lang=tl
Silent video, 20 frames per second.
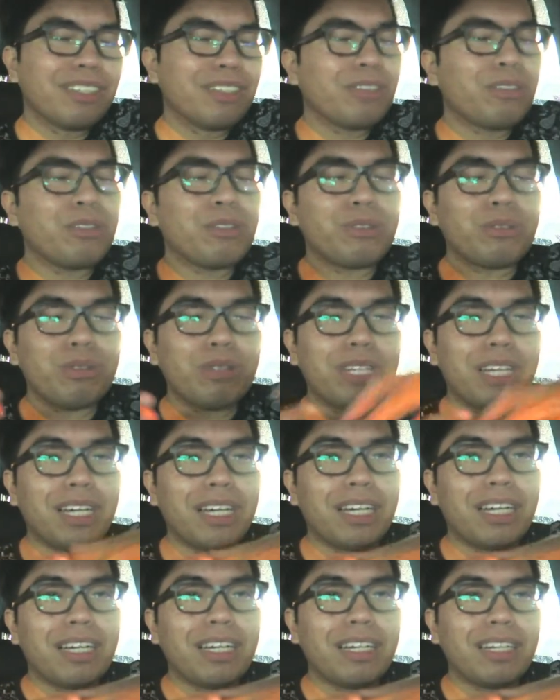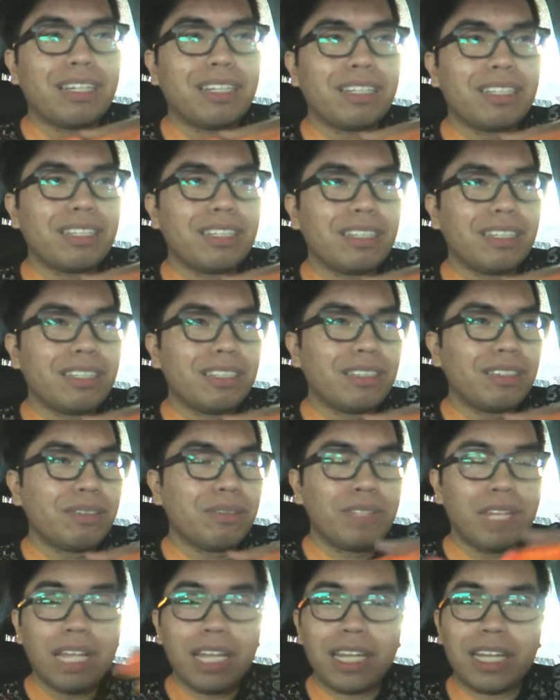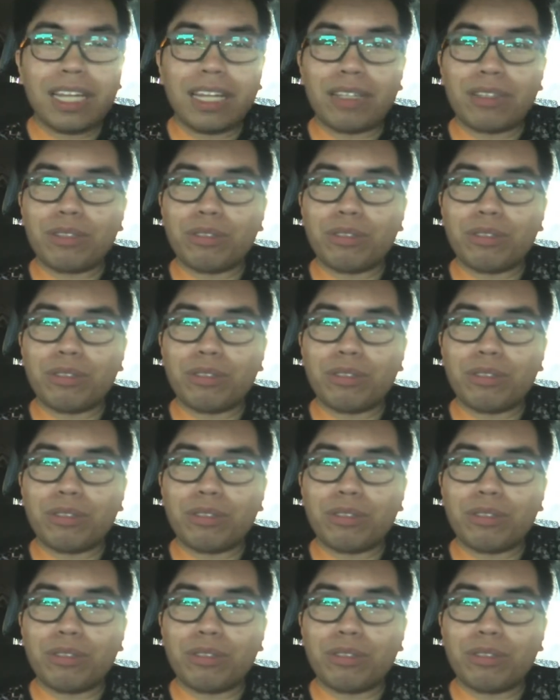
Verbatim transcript: gusto ko lang wala lang.